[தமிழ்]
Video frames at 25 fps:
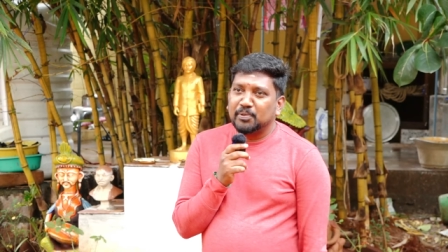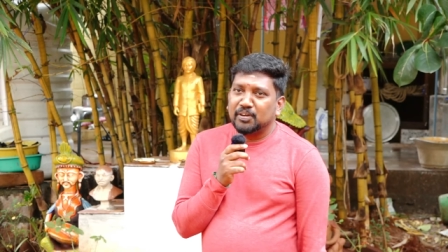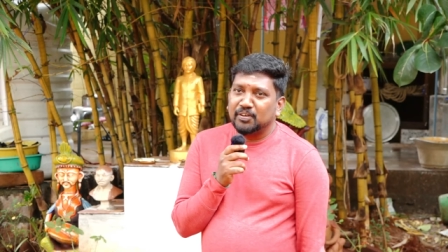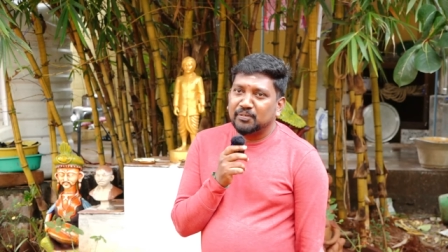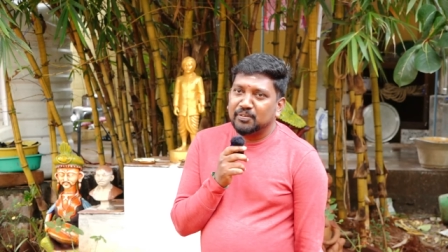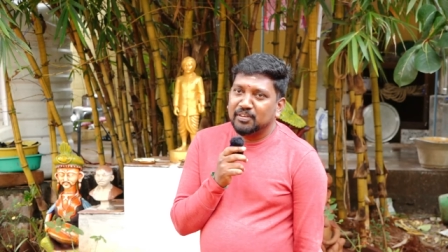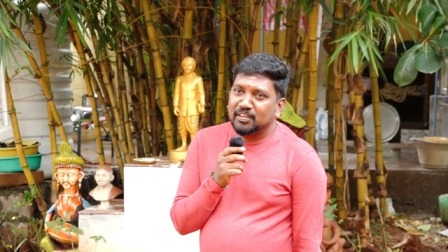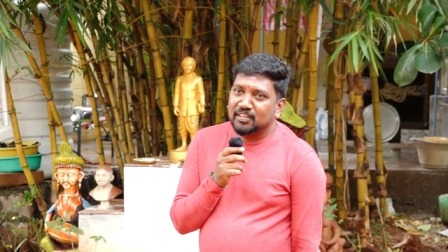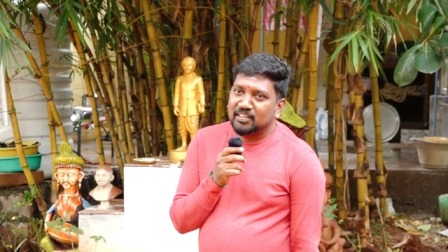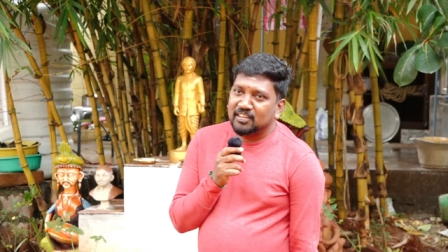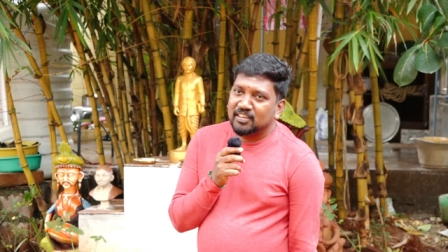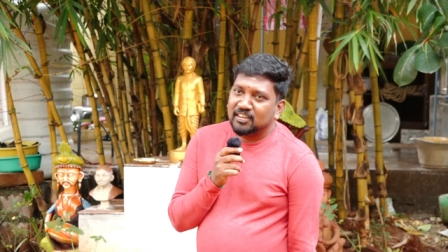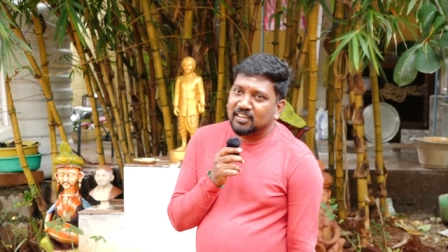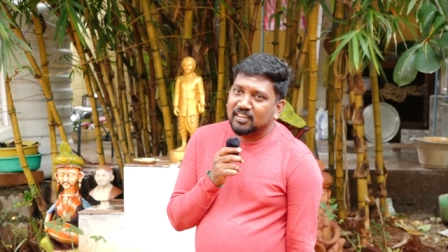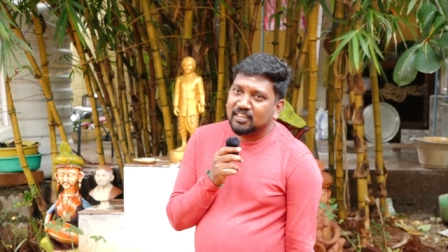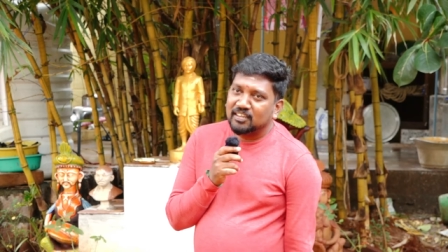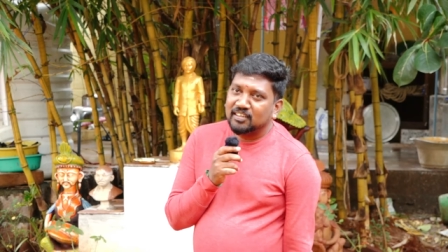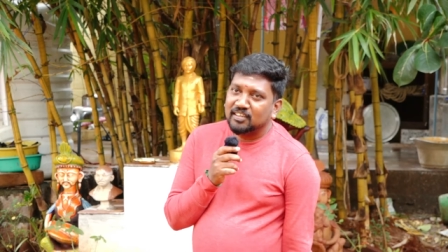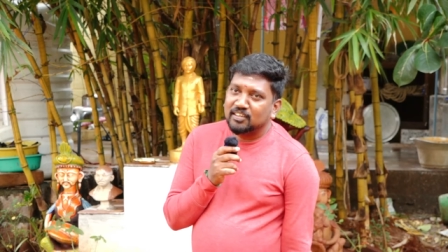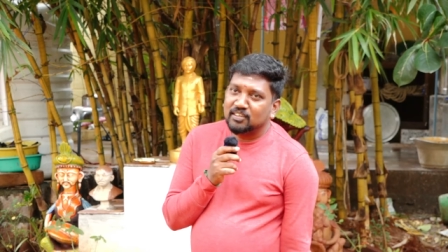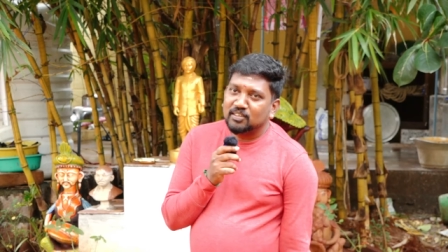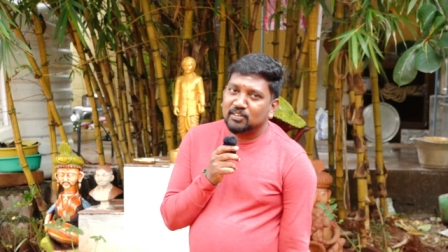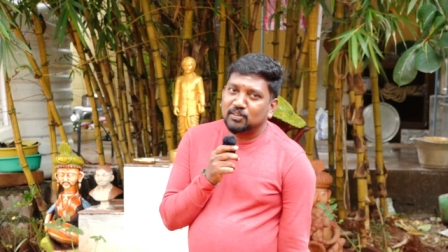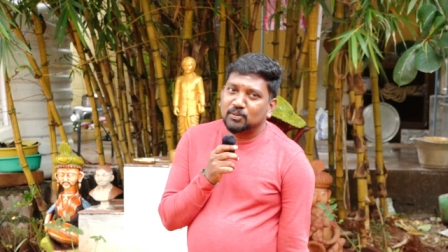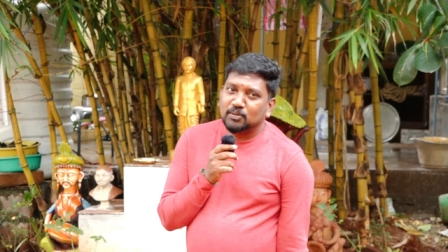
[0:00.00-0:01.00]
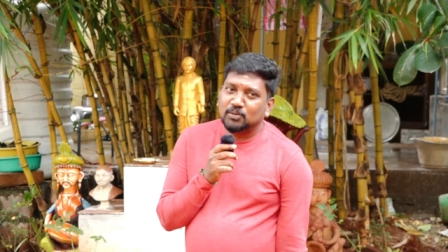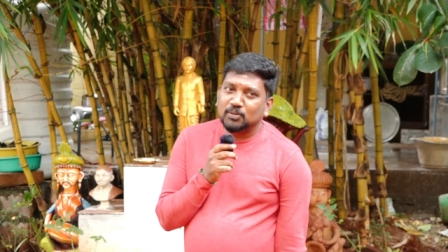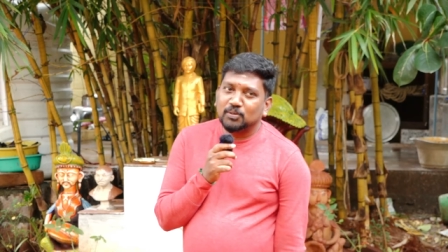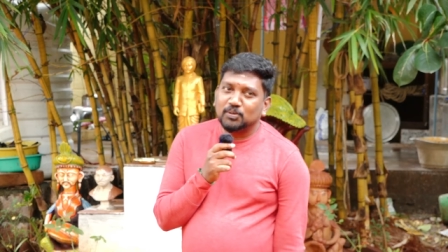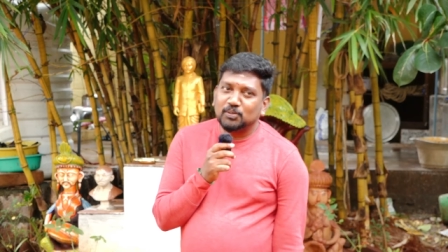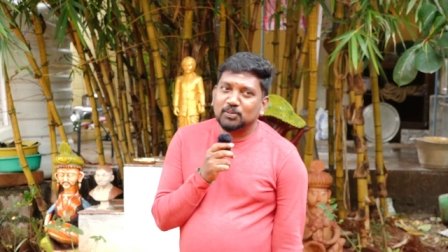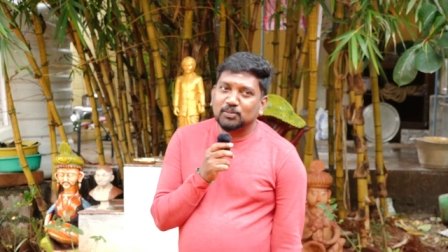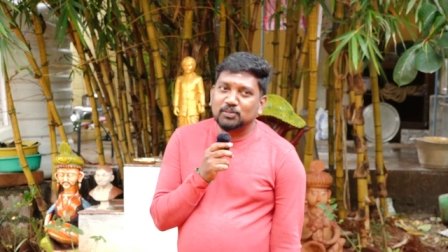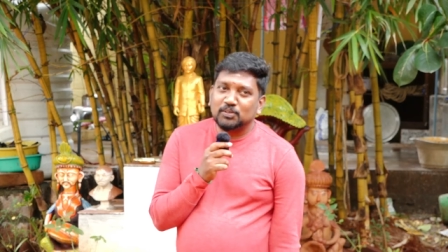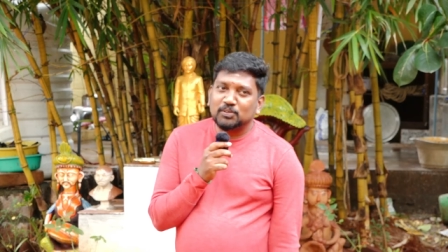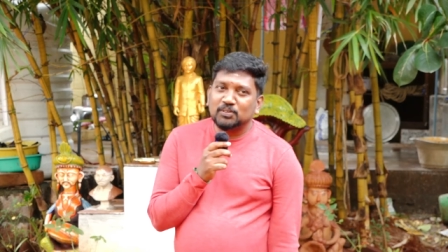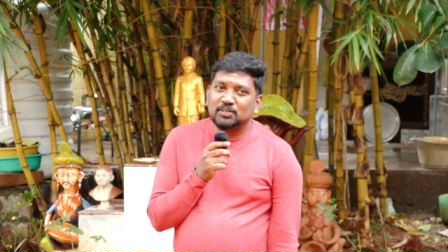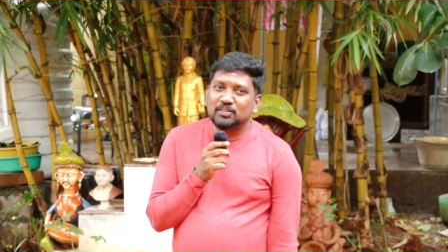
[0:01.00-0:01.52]
பிறவி எதுக்காக
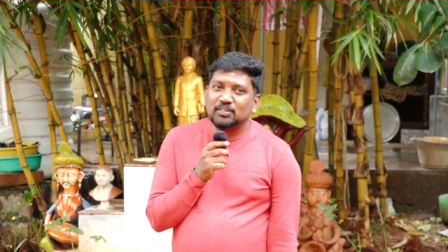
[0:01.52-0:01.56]
எடுத்திருக்கோம்